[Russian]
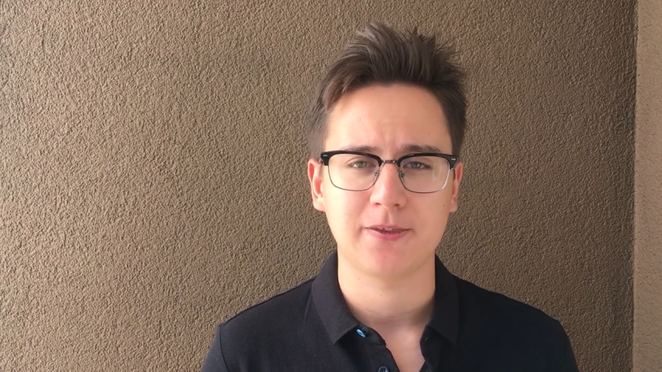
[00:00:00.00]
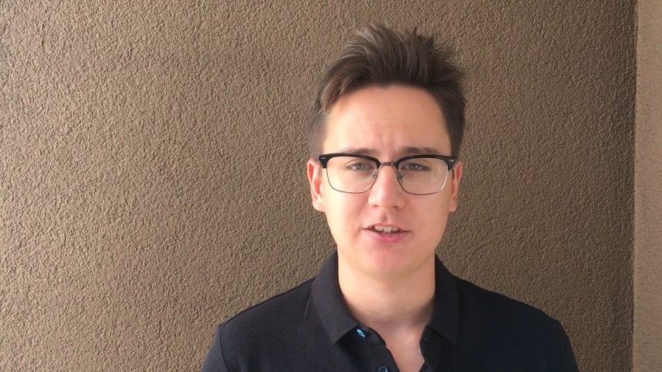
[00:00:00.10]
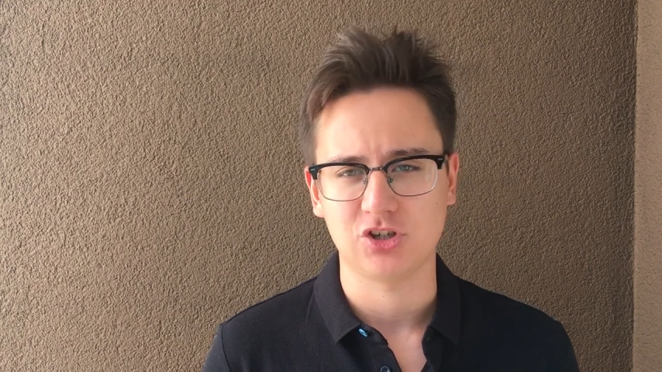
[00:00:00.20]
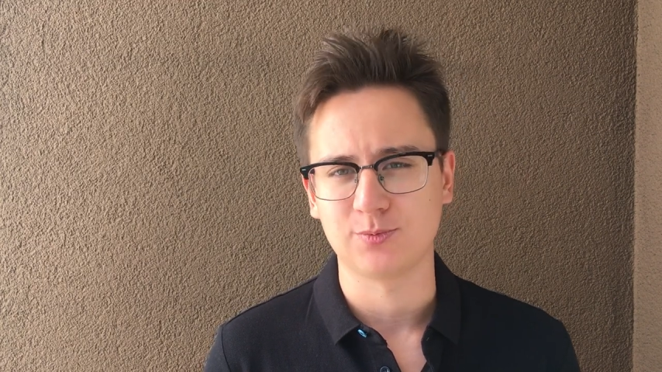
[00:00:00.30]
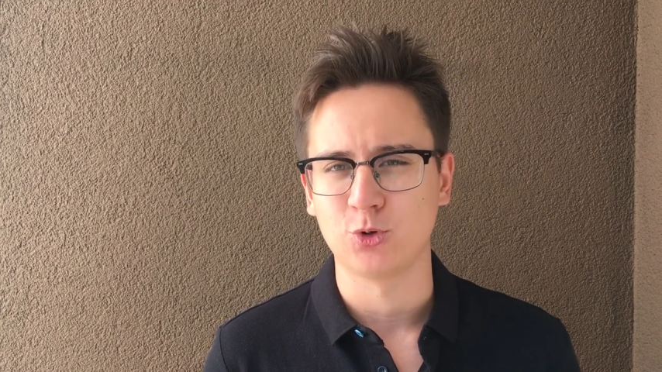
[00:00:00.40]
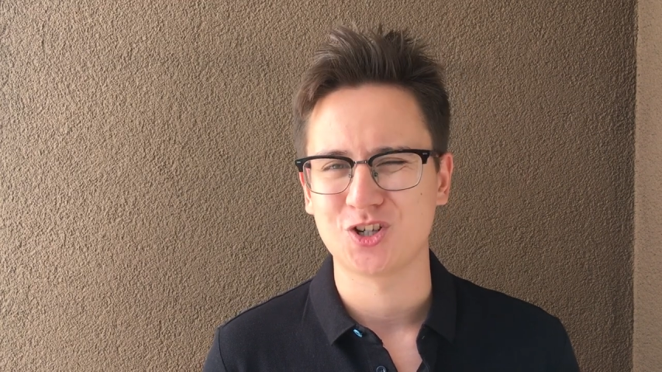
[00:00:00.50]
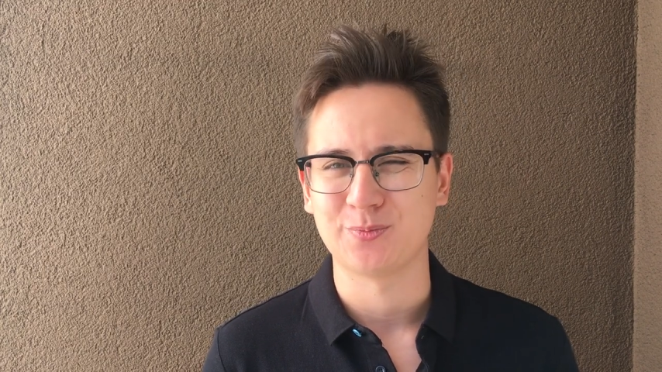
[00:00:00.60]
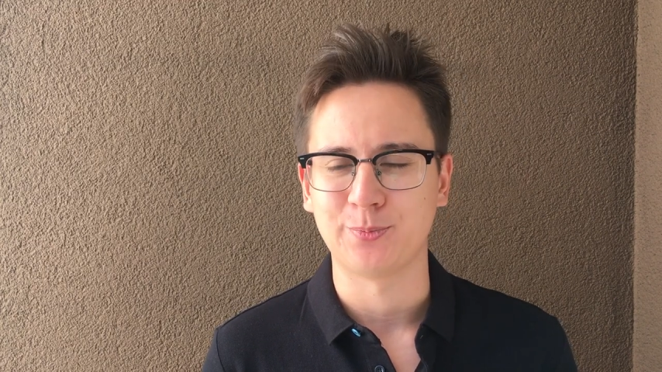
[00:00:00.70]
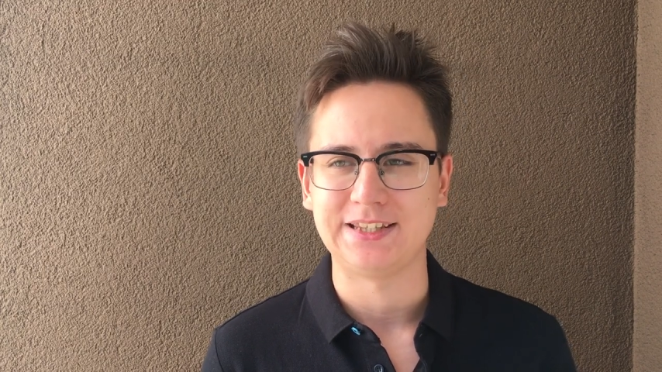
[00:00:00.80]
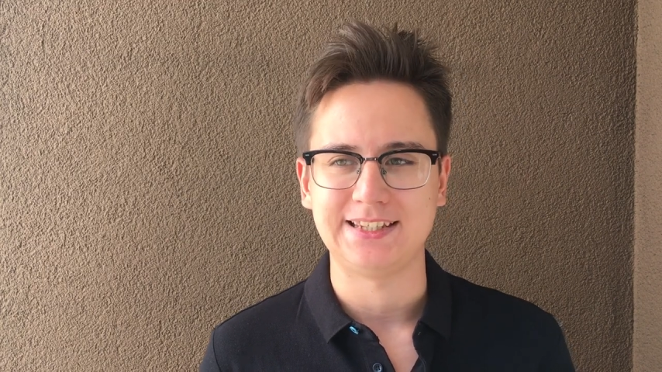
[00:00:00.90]
сейчас больше
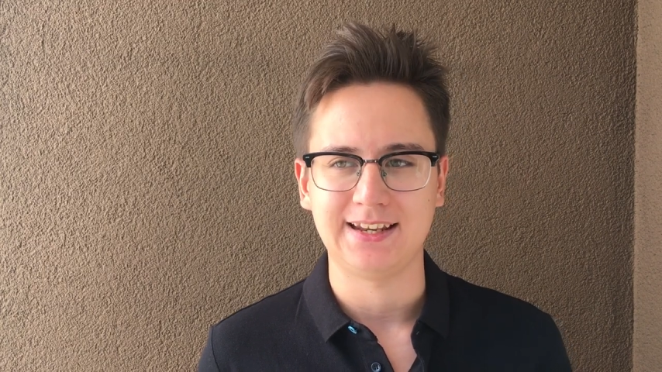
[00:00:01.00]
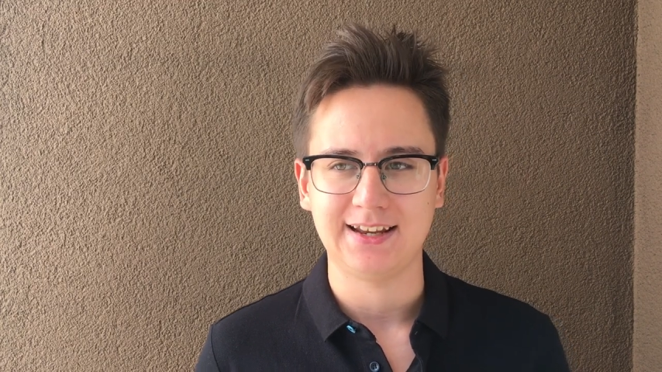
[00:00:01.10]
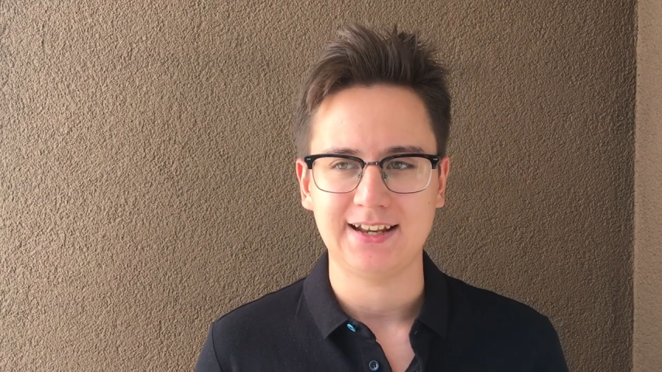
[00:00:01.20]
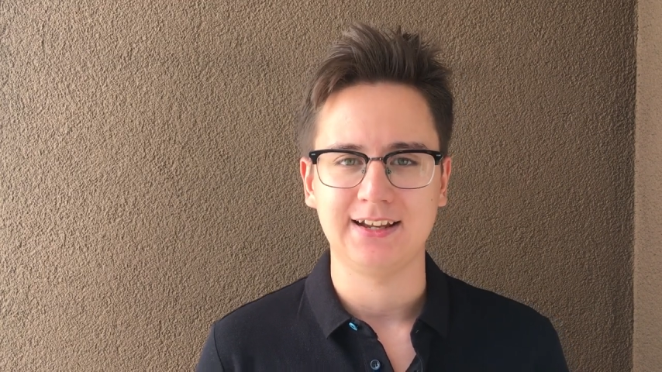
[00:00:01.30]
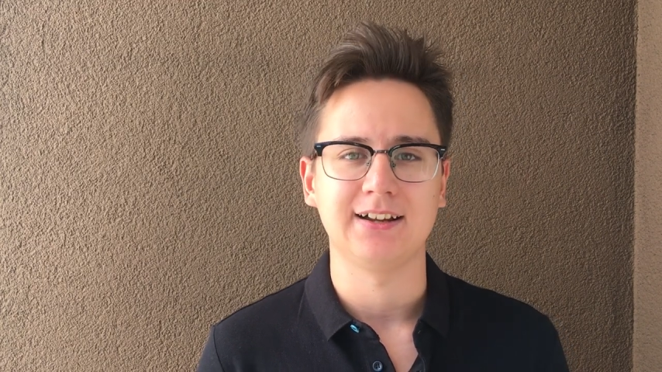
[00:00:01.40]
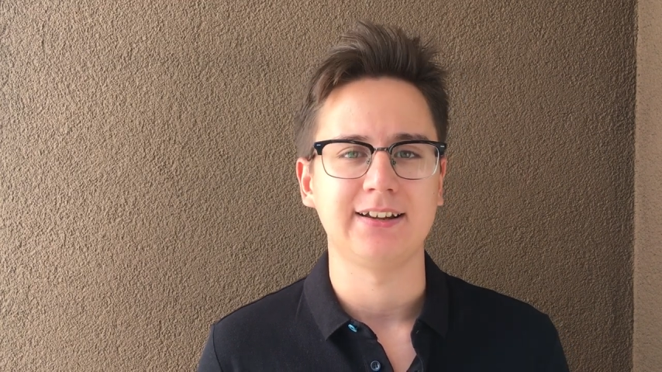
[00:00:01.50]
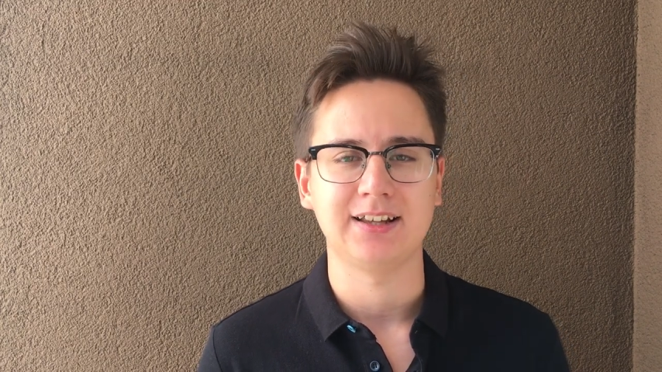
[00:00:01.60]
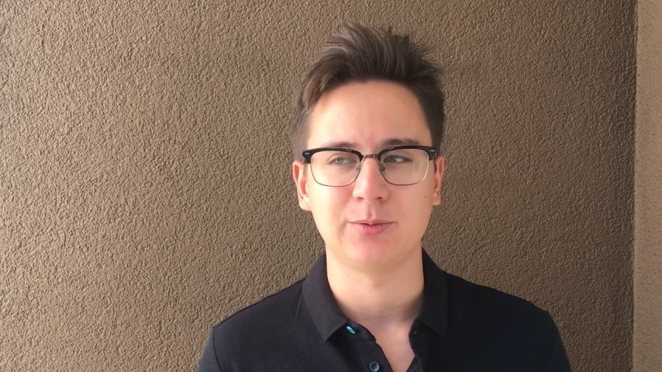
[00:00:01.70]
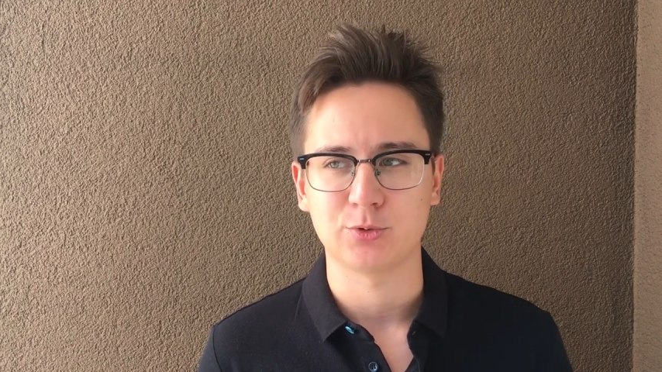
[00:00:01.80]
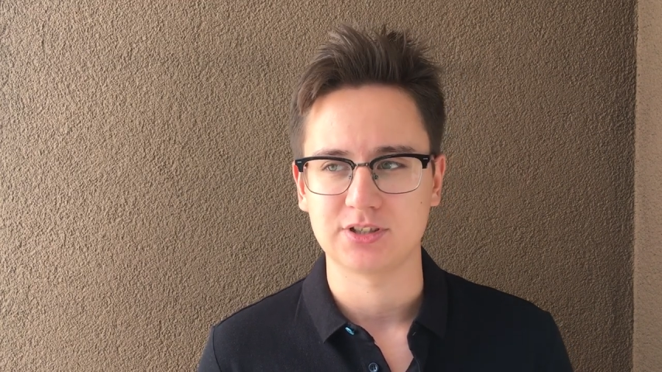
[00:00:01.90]
потеряли
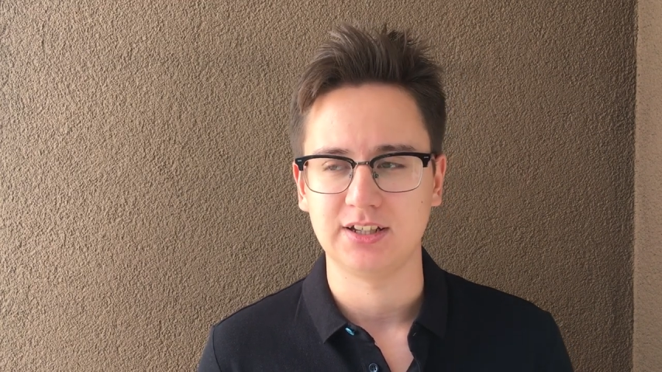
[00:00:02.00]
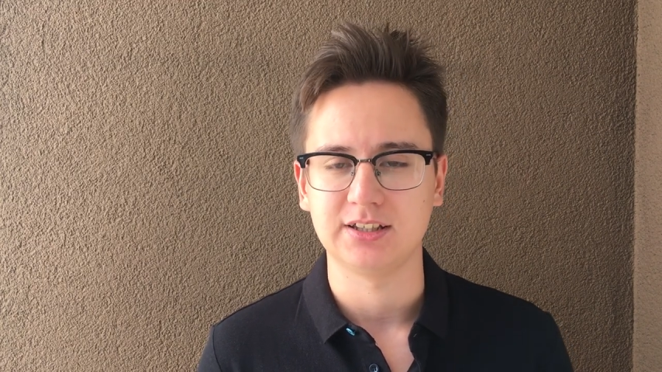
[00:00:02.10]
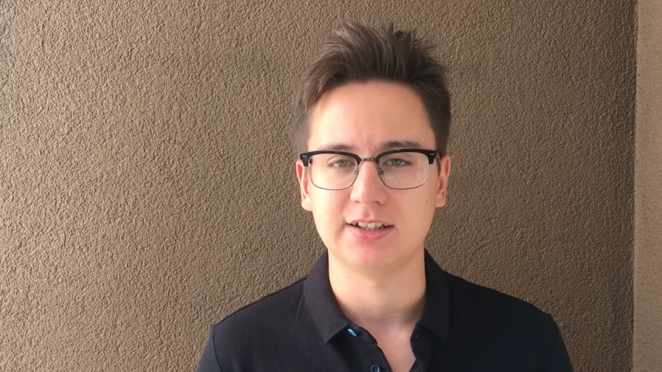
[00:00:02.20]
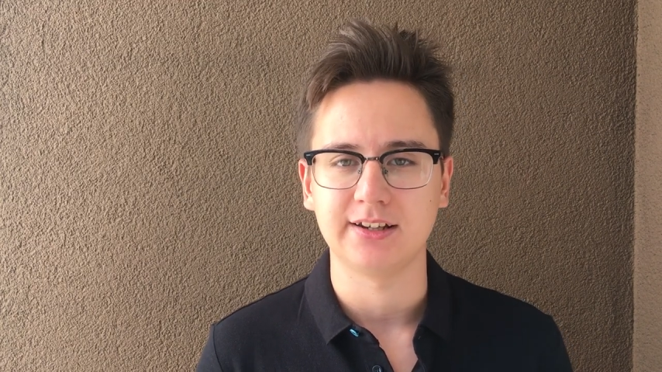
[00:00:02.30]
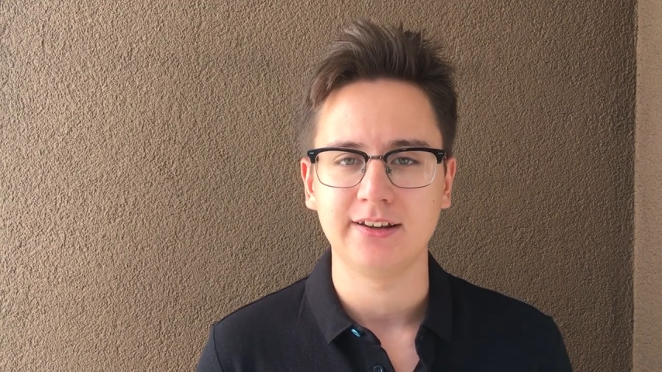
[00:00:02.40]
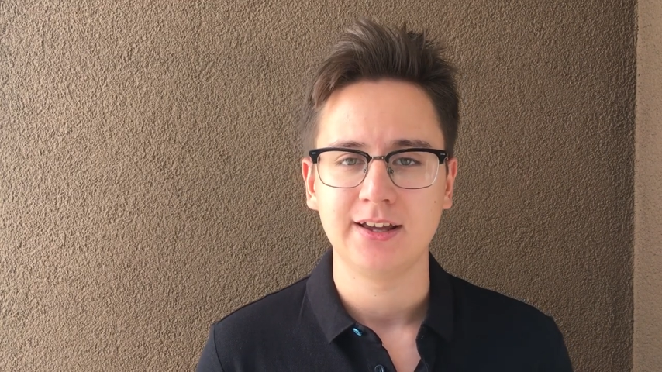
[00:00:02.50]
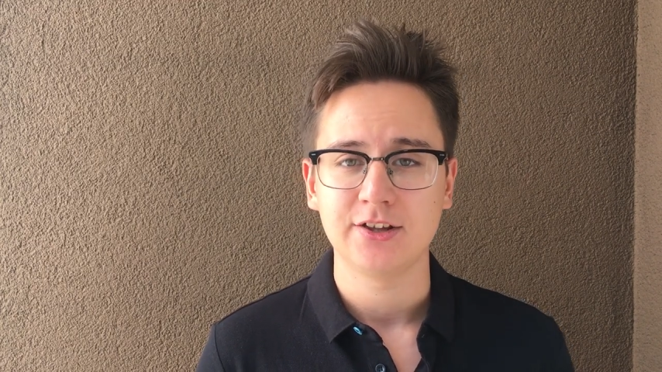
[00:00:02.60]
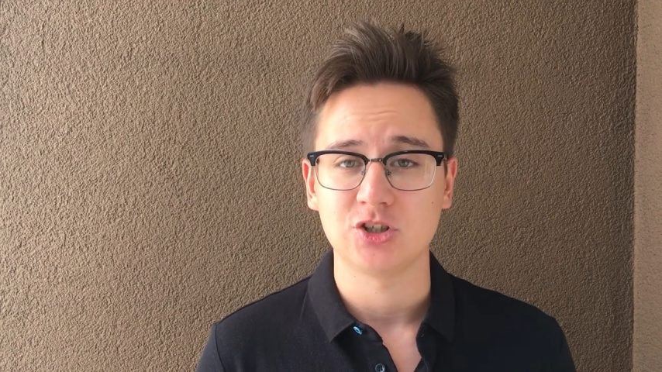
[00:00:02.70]
конкретно после этой игры,